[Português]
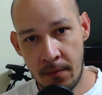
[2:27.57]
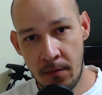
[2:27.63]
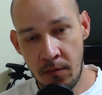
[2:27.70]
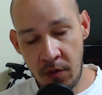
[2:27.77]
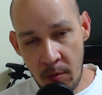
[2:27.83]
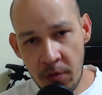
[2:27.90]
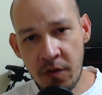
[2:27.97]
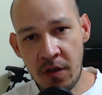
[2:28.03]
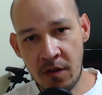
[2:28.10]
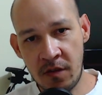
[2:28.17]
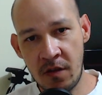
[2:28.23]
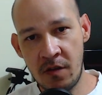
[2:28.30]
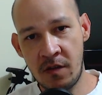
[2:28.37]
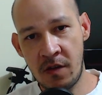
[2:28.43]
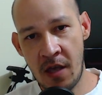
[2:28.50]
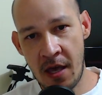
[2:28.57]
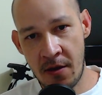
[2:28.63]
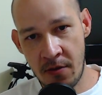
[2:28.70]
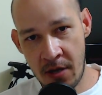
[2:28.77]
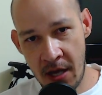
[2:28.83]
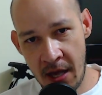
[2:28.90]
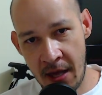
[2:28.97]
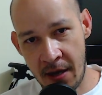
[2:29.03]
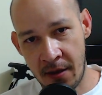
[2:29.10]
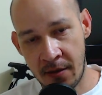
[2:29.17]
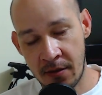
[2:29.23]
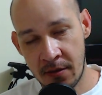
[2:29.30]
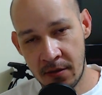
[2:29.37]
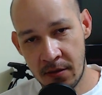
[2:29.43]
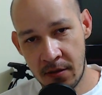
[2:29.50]
Vamos ser sincero, cara.
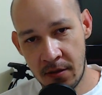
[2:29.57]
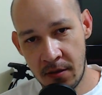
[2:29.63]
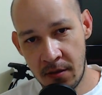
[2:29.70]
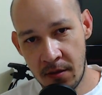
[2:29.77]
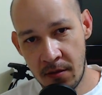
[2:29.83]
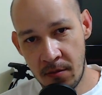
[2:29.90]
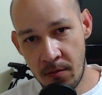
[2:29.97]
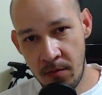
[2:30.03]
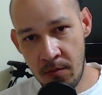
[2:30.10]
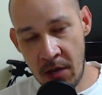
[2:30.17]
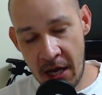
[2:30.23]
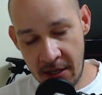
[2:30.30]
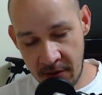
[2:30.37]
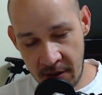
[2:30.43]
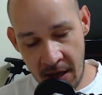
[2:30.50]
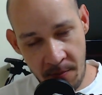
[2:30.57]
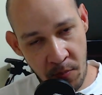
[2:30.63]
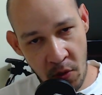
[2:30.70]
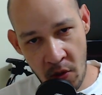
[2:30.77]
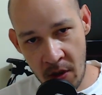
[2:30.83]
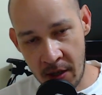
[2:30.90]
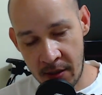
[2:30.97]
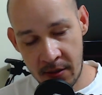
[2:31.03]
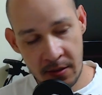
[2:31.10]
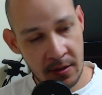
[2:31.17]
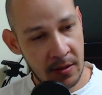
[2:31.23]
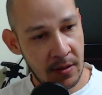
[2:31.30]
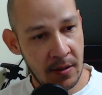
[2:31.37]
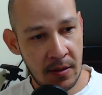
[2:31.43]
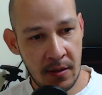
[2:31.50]
Mano, na boa.
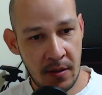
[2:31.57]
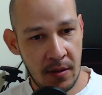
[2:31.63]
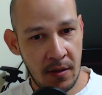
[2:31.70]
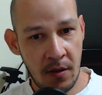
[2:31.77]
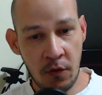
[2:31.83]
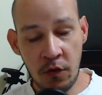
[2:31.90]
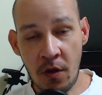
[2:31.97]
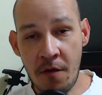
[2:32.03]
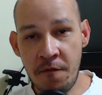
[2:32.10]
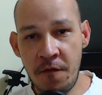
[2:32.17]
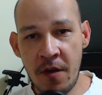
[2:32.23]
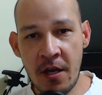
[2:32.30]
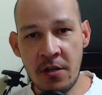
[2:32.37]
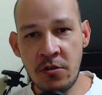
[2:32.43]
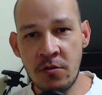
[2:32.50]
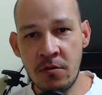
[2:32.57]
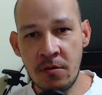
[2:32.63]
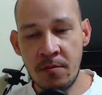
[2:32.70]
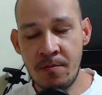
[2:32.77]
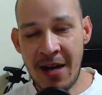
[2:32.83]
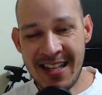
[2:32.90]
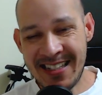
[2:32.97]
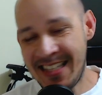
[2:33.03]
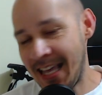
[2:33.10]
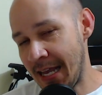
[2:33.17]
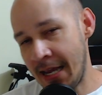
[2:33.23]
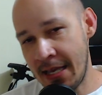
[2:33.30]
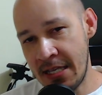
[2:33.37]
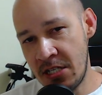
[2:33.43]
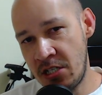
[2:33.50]
Eu só vejo
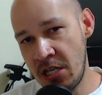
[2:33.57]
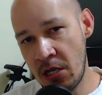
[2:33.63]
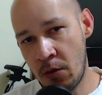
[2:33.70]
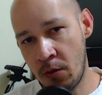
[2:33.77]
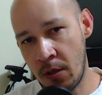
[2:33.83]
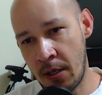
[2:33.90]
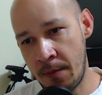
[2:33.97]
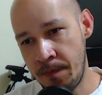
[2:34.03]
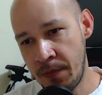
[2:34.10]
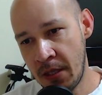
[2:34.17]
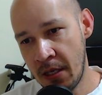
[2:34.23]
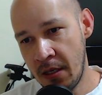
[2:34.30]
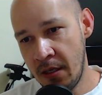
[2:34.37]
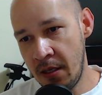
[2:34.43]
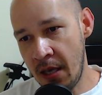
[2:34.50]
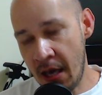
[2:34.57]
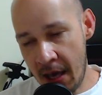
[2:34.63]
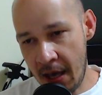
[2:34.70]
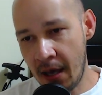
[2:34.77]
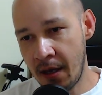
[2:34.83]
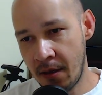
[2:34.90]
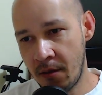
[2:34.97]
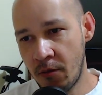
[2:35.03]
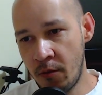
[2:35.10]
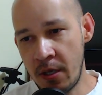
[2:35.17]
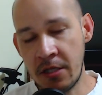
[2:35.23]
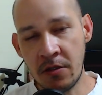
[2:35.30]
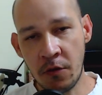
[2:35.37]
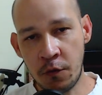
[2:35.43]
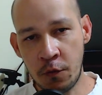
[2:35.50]
matéria ridícula. E a
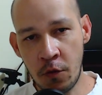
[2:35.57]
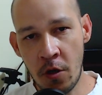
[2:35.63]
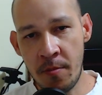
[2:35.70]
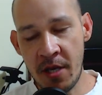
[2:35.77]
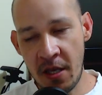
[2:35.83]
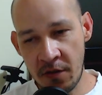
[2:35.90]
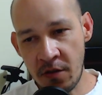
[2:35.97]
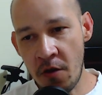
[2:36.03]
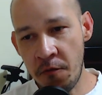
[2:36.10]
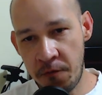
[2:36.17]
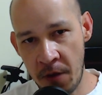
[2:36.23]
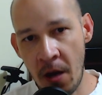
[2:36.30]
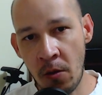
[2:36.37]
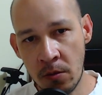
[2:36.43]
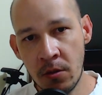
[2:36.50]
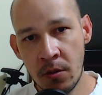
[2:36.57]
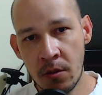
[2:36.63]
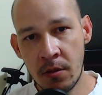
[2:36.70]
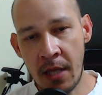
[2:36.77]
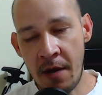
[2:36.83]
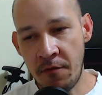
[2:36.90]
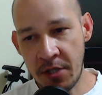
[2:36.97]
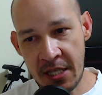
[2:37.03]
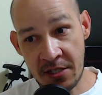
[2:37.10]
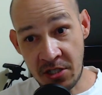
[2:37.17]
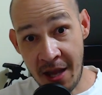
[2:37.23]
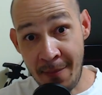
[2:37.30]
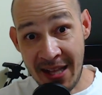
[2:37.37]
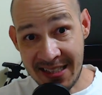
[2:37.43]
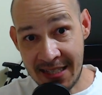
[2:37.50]
Windows Club resolveu, né? Eu vou
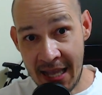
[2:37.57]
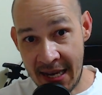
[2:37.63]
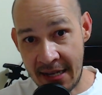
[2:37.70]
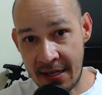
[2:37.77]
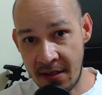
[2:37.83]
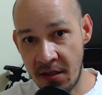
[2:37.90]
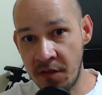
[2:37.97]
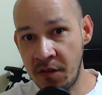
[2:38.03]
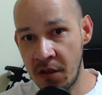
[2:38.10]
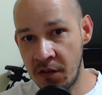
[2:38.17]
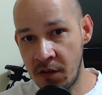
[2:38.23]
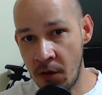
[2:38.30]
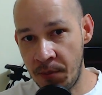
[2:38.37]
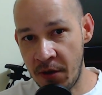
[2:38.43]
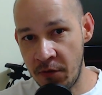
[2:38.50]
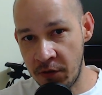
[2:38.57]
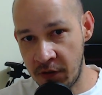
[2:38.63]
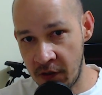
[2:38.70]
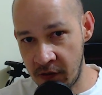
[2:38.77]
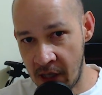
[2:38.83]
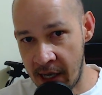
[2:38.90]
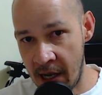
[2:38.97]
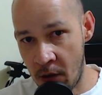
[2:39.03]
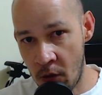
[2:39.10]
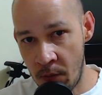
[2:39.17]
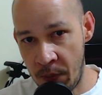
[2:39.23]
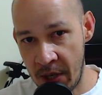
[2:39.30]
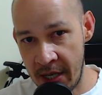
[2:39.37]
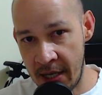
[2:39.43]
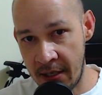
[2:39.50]
deixar a matéria na descrição para vocês estarem
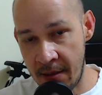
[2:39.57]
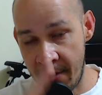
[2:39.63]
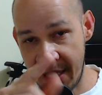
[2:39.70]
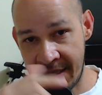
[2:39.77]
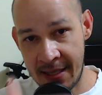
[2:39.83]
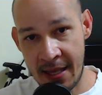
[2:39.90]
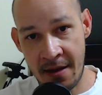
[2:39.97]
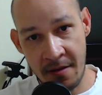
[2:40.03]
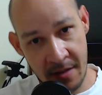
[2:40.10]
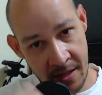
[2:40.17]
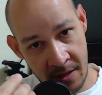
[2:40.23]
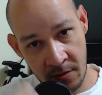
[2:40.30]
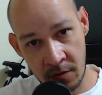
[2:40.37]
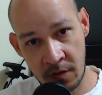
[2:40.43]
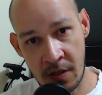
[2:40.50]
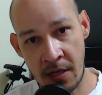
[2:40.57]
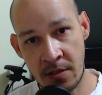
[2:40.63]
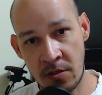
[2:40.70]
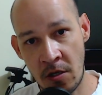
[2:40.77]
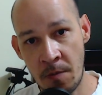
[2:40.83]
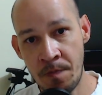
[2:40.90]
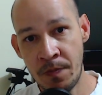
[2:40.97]
acompanhando a matéria, lendo certinho.